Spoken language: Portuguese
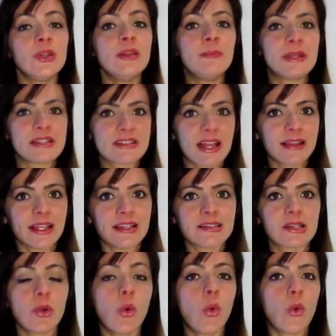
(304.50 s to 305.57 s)
e prestar
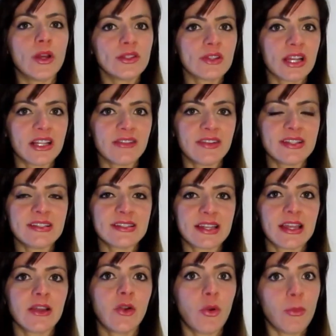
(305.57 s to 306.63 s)
atenção quando que ela vai
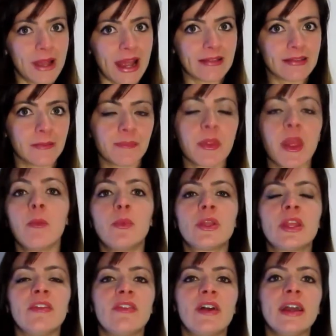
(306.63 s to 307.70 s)
ser cobrada.
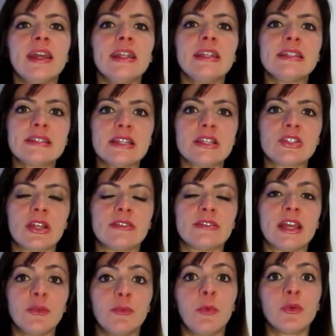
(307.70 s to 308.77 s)
Porque vá que ela seja
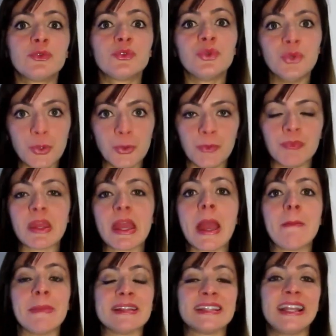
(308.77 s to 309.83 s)
0,1,
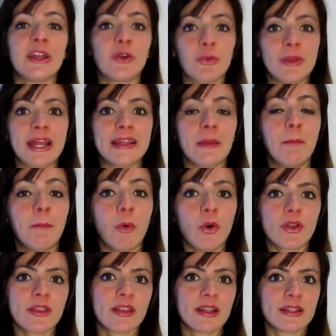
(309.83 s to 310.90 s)
mas ela é cobrada por
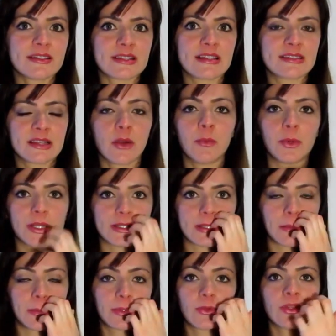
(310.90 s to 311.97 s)
transação, por
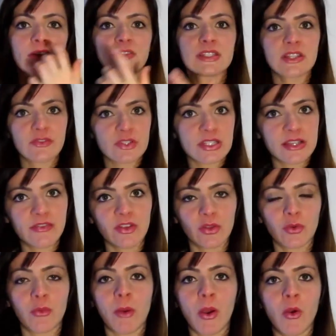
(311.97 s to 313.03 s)
exemplo. Toda vez que você
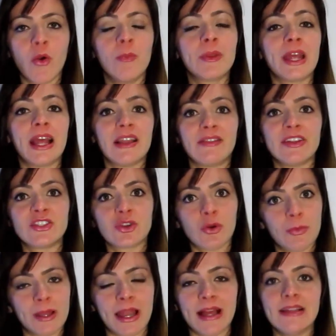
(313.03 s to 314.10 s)
efetua uma compra, ela vai te
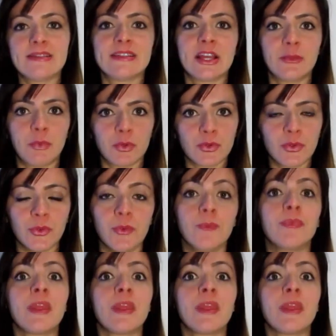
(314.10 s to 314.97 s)
cobrar 0,1.